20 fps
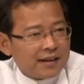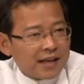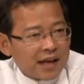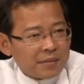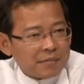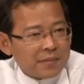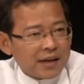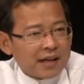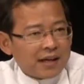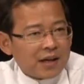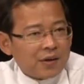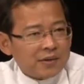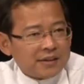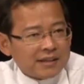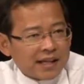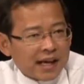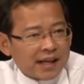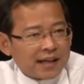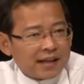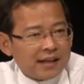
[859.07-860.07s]
ยังไม่เข้า
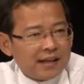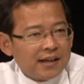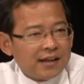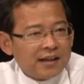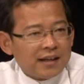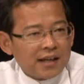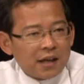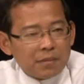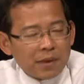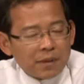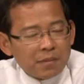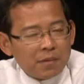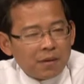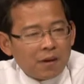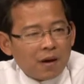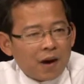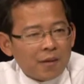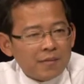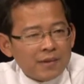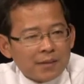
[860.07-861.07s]
ใจยังไม่พ
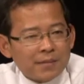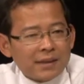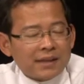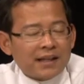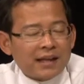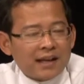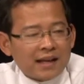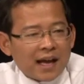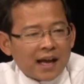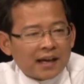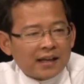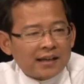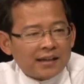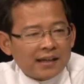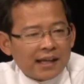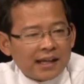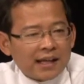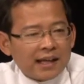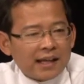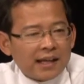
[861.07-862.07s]
ร้อมยังไม่ตระหนัก
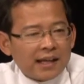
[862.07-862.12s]
ใน